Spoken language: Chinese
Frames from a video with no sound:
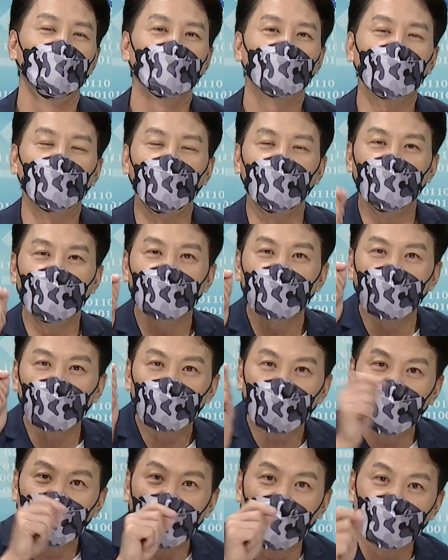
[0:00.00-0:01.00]
各位能够
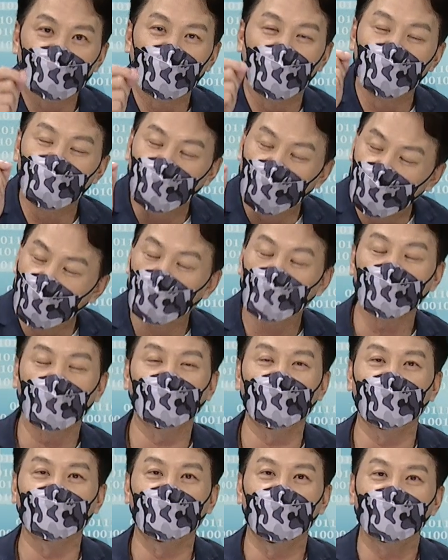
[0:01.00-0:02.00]
赚到钱，不能
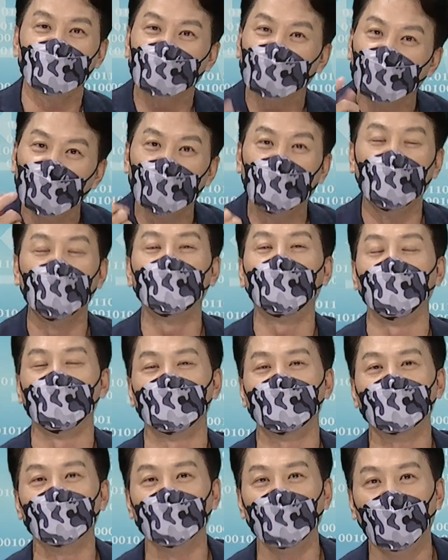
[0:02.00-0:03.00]
赚到钱是各凭本
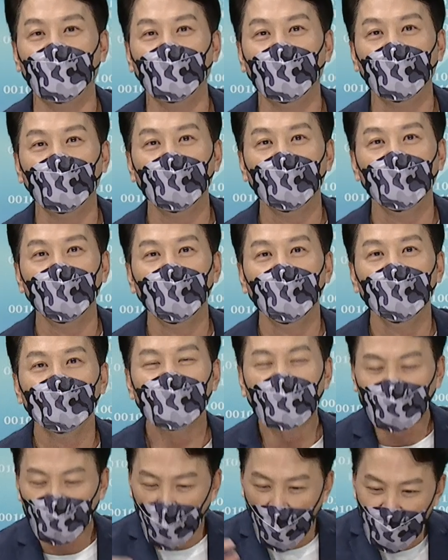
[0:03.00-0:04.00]
事啊。
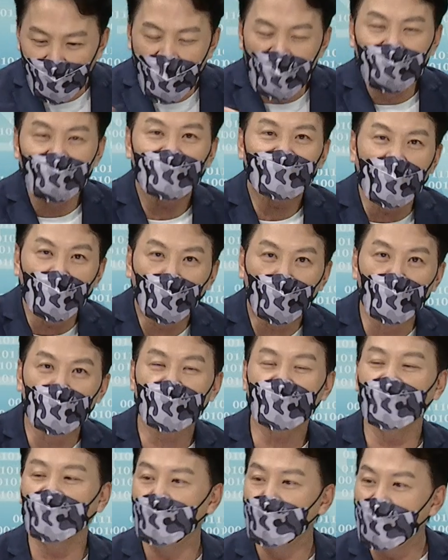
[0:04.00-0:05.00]
那同样人在股
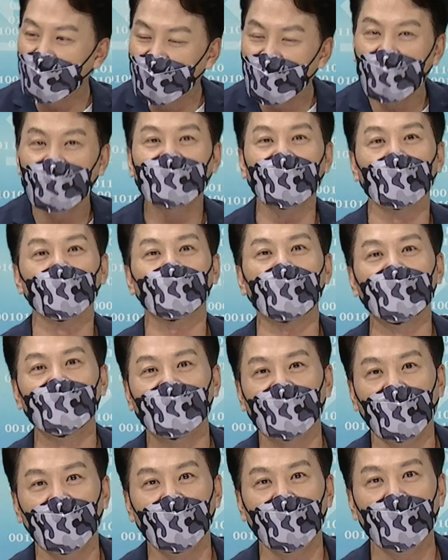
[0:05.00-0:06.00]
市里面，你也想赚
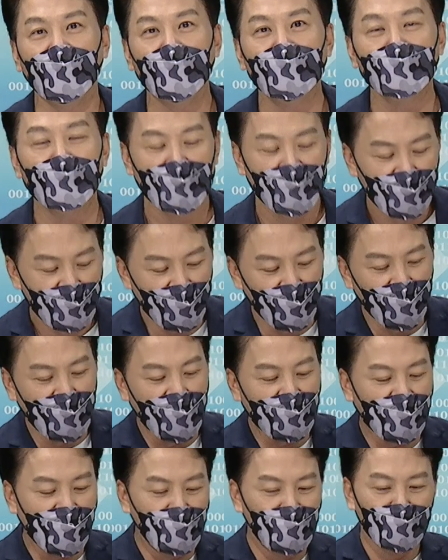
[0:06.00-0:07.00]
钱呢。各位
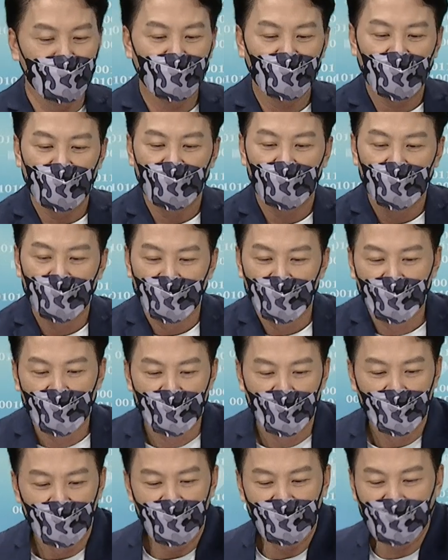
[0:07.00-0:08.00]
来看，
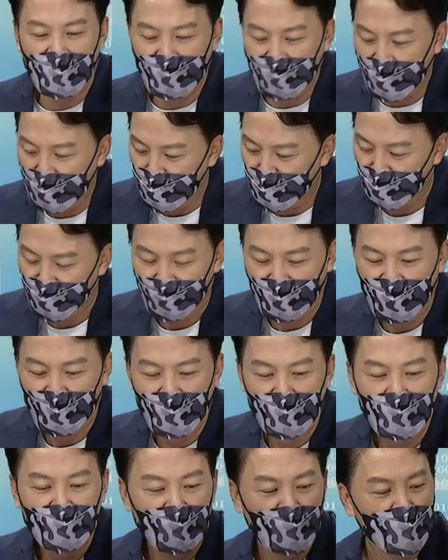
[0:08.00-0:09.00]
你看看，
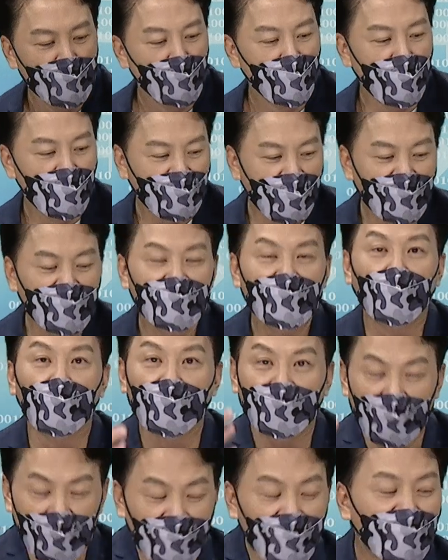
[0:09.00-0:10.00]
我跟你
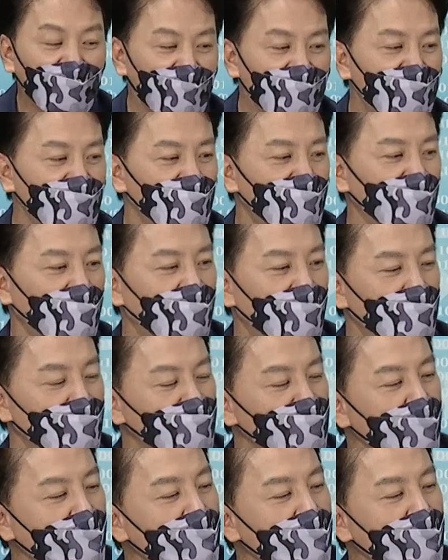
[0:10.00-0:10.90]
我跟你分析就好。